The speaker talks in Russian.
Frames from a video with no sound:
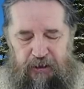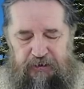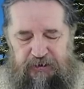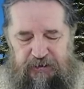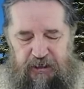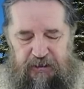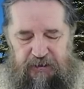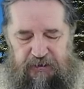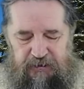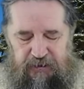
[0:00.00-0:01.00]
сей
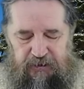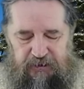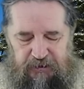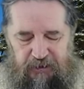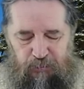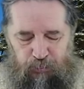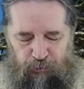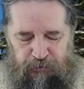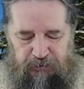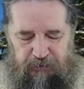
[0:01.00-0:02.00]
есть Сын
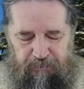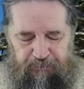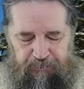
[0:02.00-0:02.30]
Божий.